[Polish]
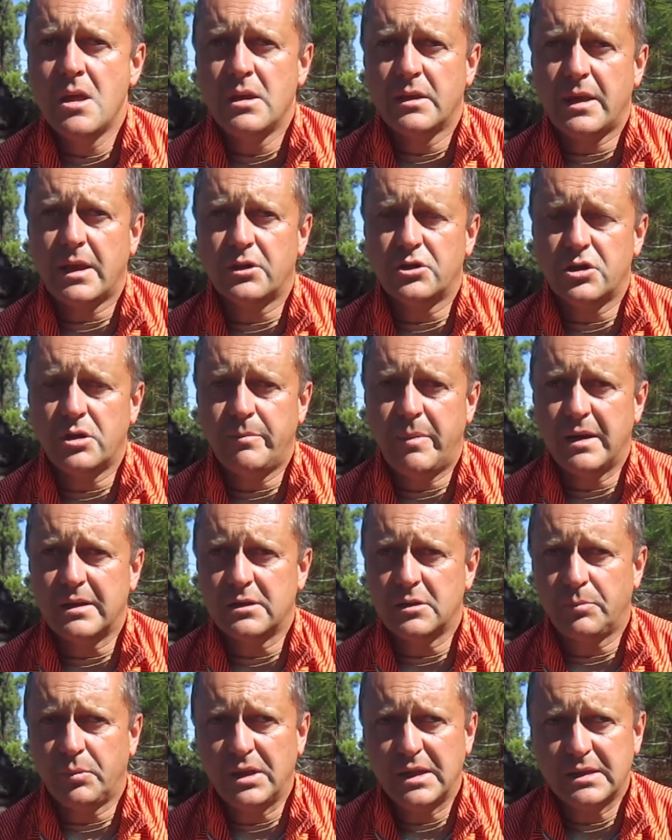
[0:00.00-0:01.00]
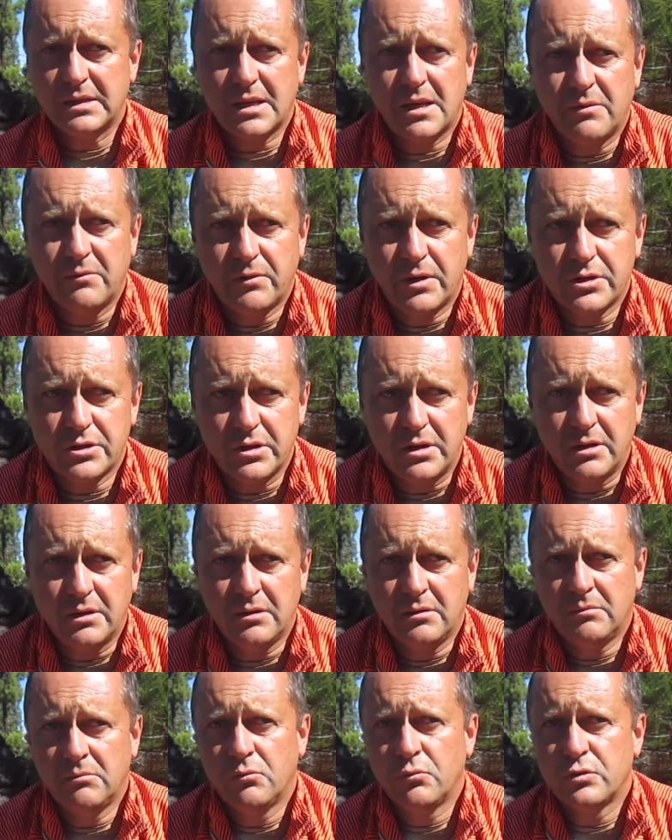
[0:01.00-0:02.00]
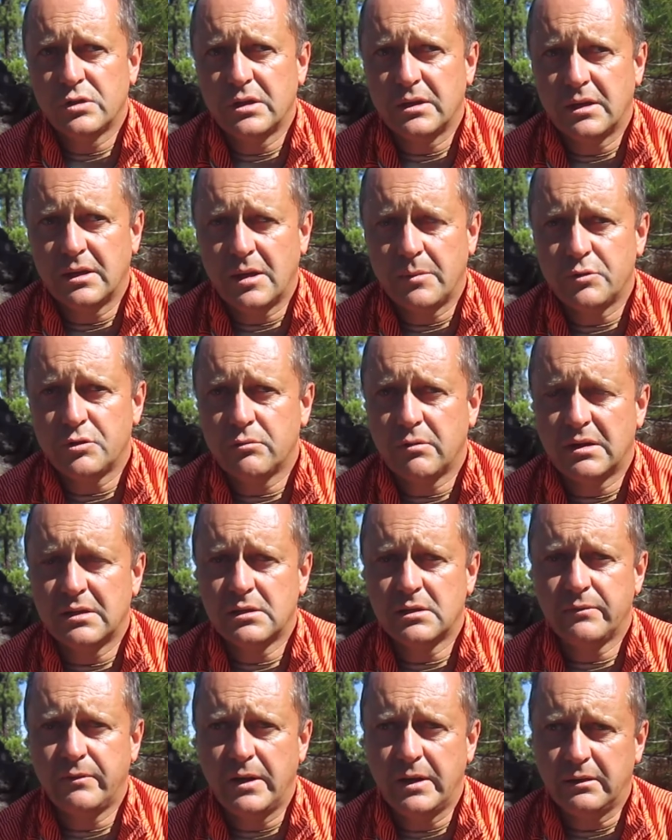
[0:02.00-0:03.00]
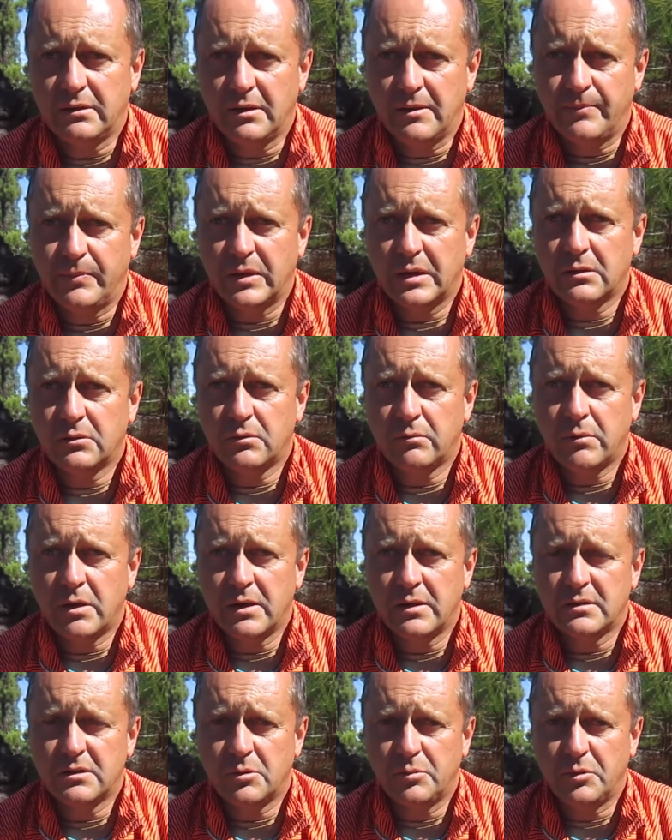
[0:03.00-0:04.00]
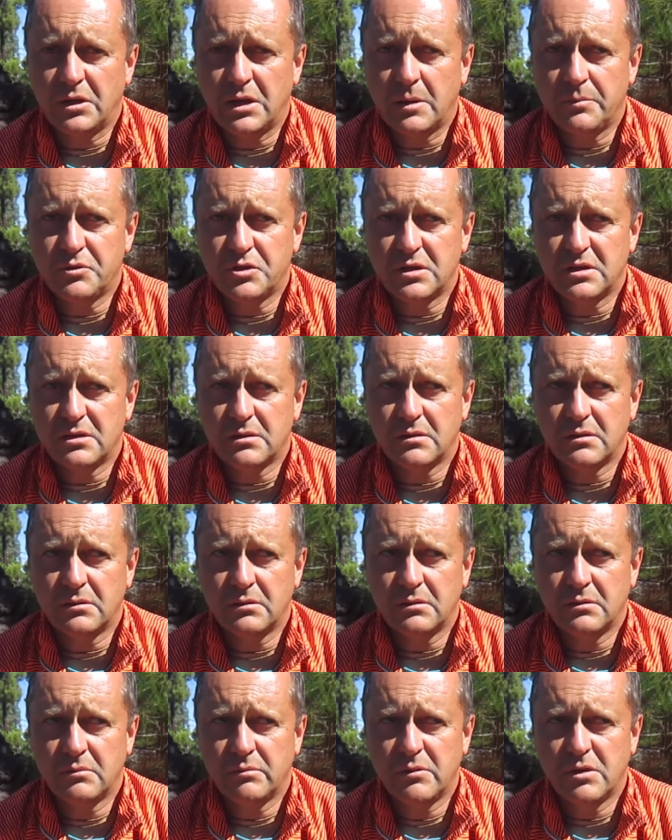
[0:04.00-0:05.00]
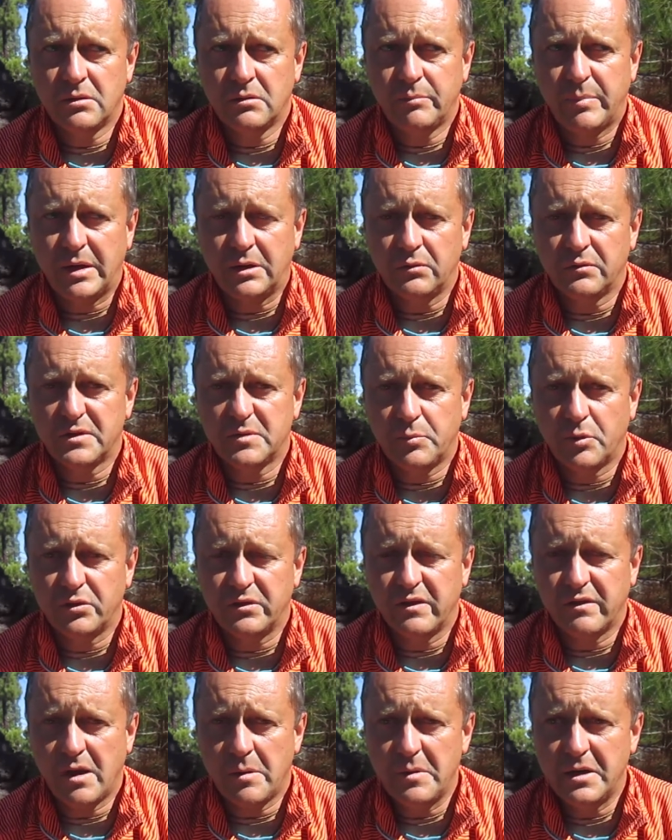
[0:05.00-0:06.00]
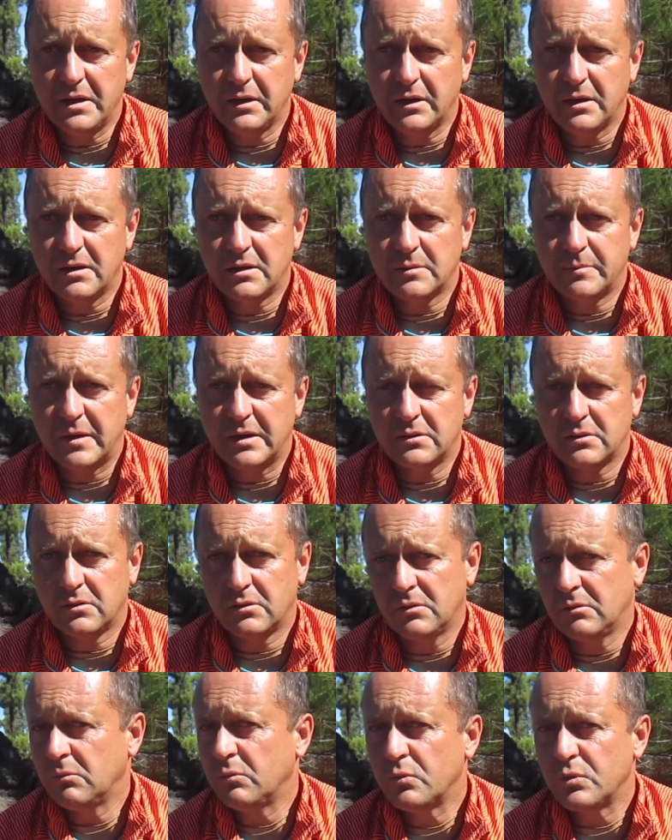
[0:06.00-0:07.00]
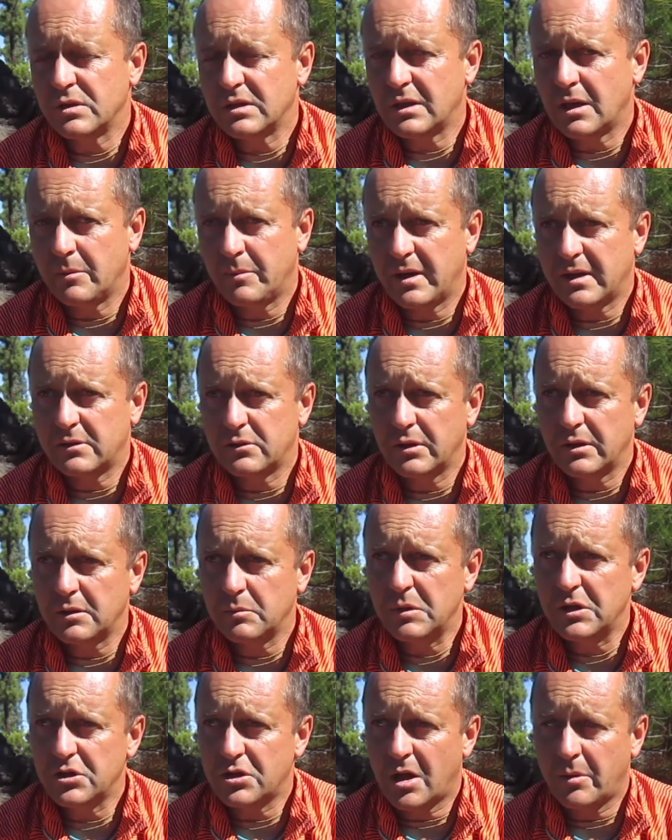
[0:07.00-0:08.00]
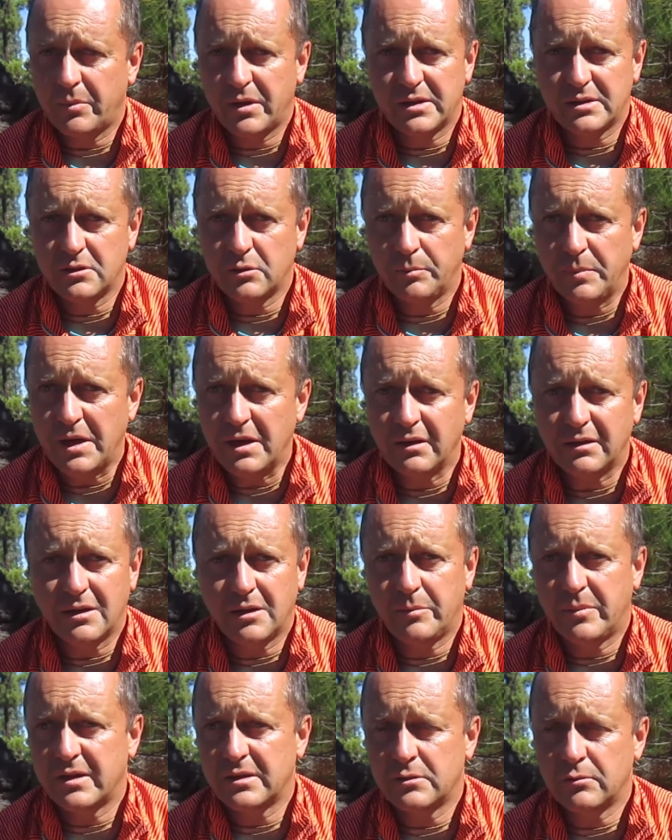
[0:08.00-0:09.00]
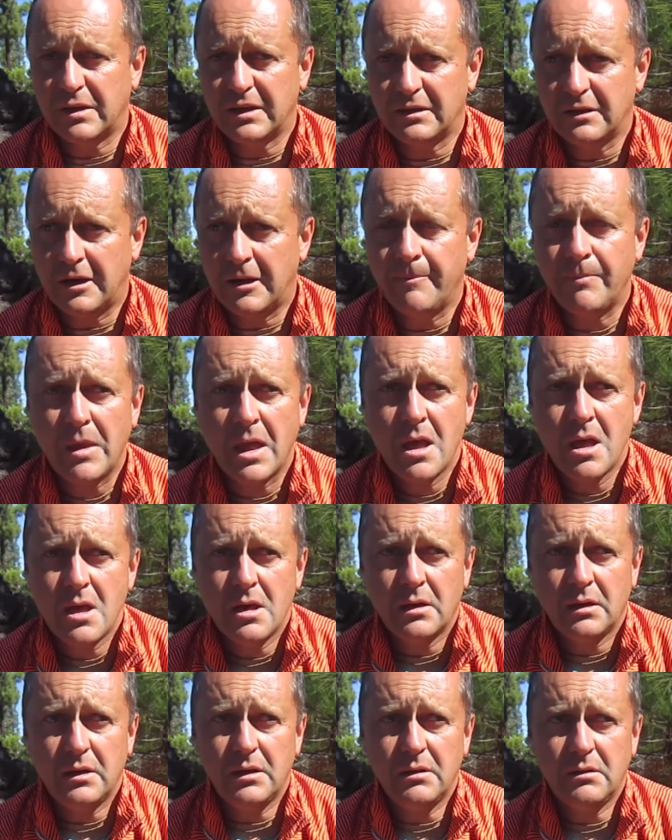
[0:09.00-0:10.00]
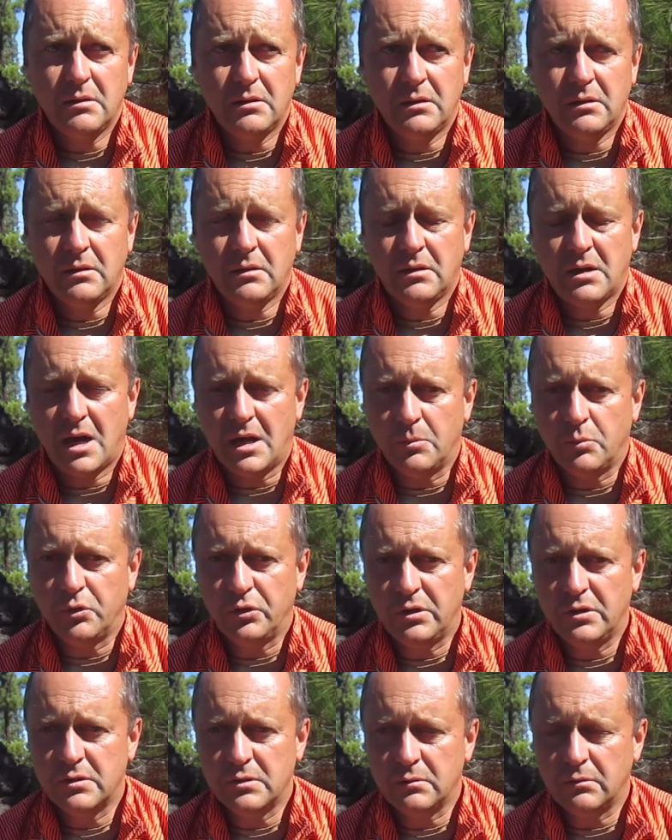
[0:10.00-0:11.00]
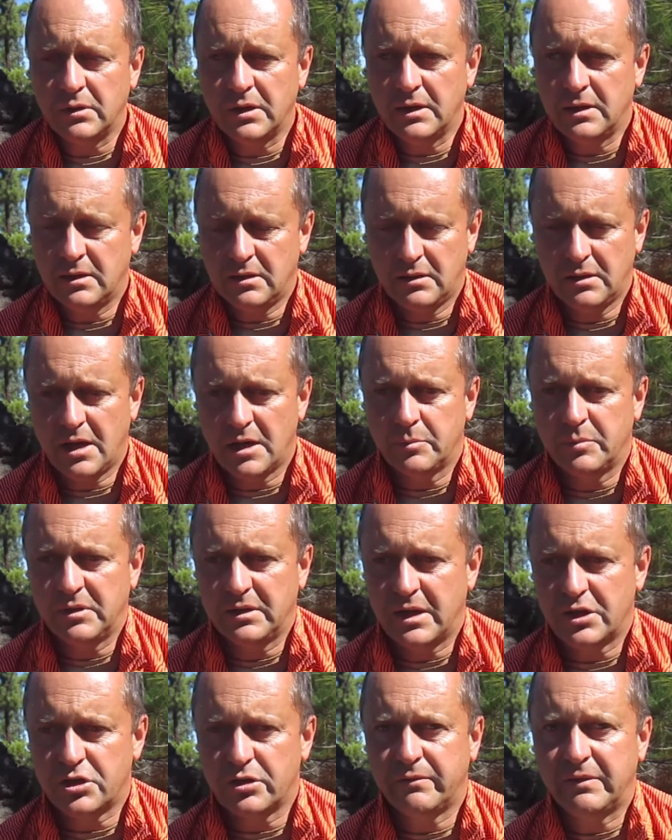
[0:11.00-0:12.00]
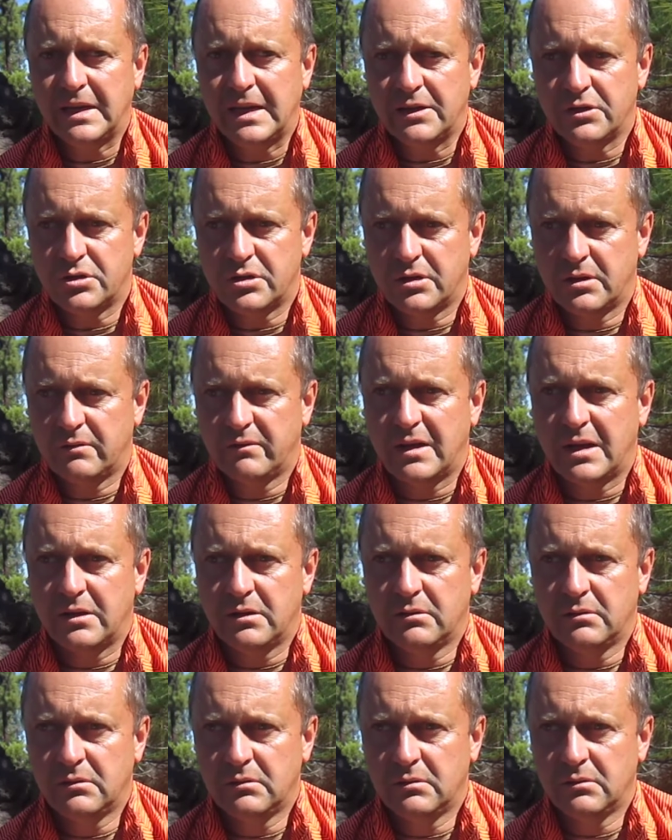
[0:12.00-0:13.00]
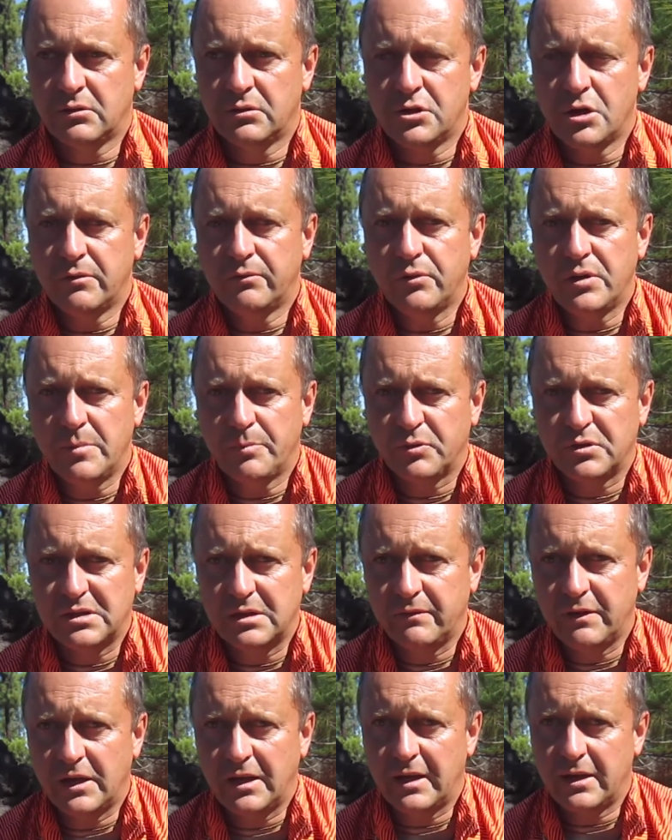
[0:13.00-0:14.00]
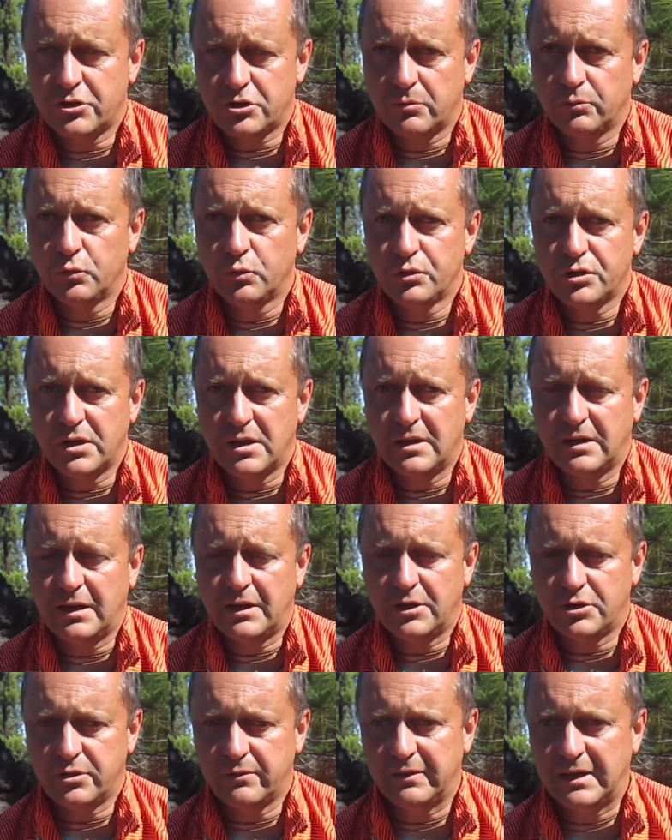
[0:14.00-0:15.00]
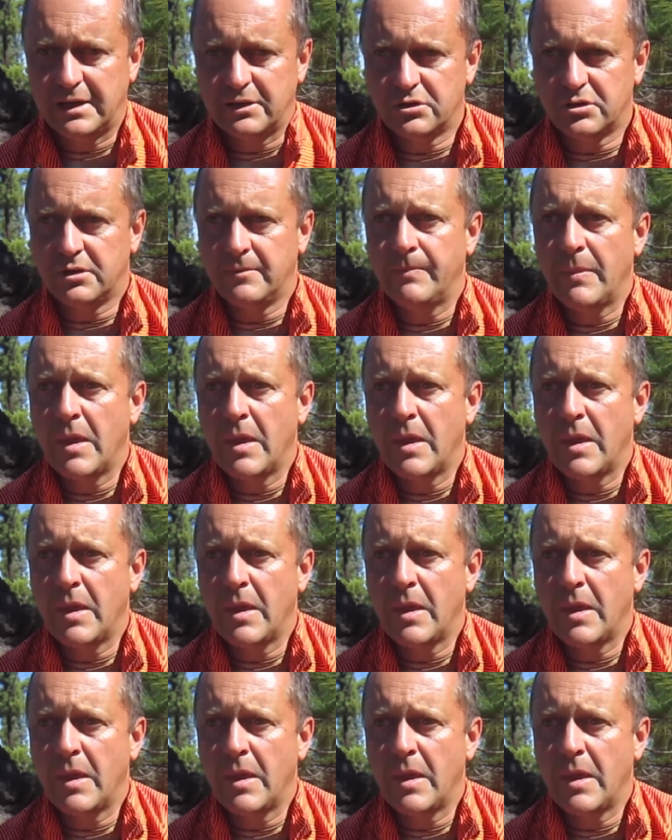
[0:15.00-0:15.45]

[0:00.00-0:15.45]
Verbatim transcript: Także bardzo polecam właśnie muzykę na przykład z fletem, która jest robiona przez y, y, panów z południowej Ameryki. Jest bardzo, muzyka bardzo rytmiczna, bardzo piękna, bardzo ładna i y, harmonizuje jakby nasze wnętrze. oddziaływuje pozytywnie na naszą duszę, na nasze wnętrze.